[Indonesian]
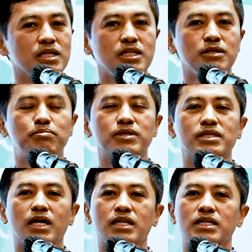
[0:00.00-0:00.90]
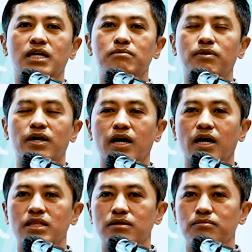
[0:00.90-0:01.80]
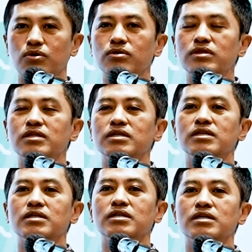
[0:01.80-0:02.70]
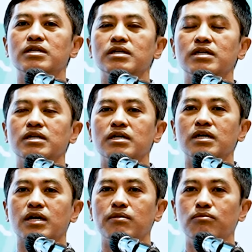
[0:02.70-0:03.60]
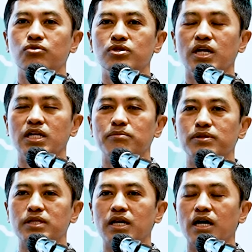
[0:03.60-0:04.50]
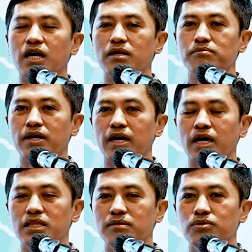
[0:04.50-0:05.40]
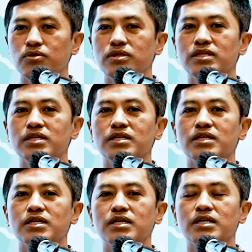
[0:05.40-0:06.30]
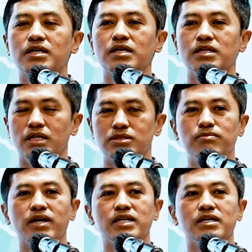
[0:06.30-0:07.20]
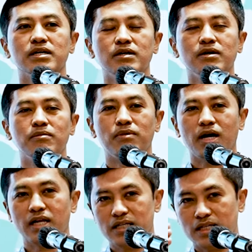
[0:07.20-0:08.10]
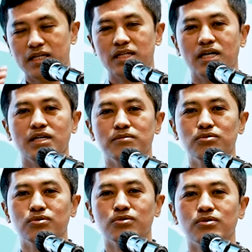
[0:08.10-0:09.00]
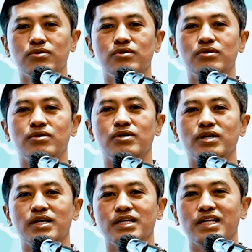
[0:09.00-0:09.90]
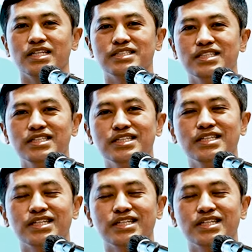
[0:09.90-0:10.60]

Di pertanian pakai antibiotik, kemudian di peternakan pakai antibiotik, dan sebagainya. Maka hari ini ada Ibu Nancy,